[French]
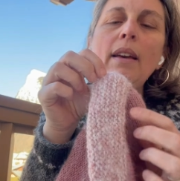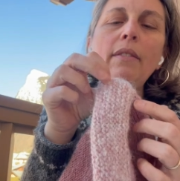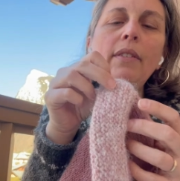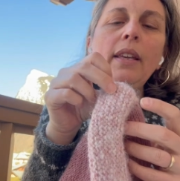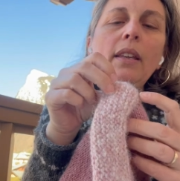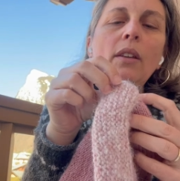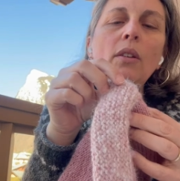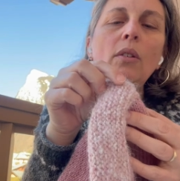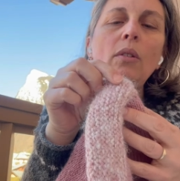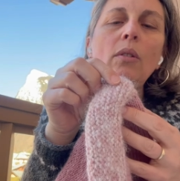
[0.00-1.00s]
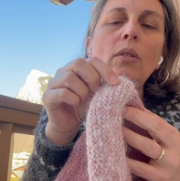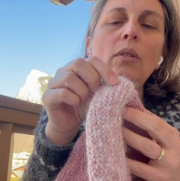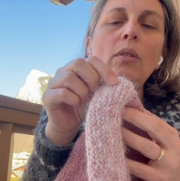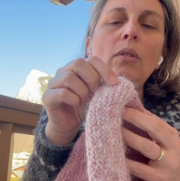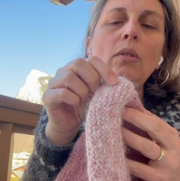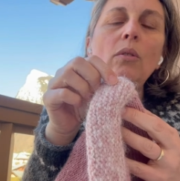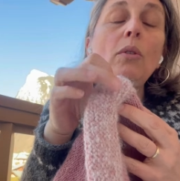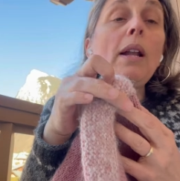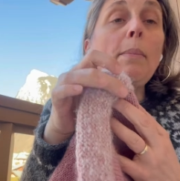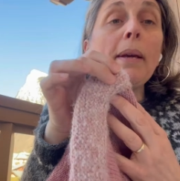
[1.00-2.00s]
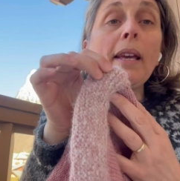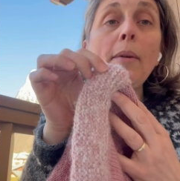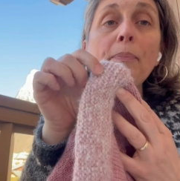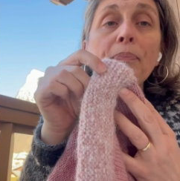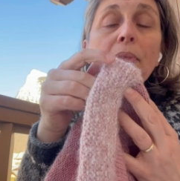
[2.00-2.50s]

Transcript: avec de l'alpaca,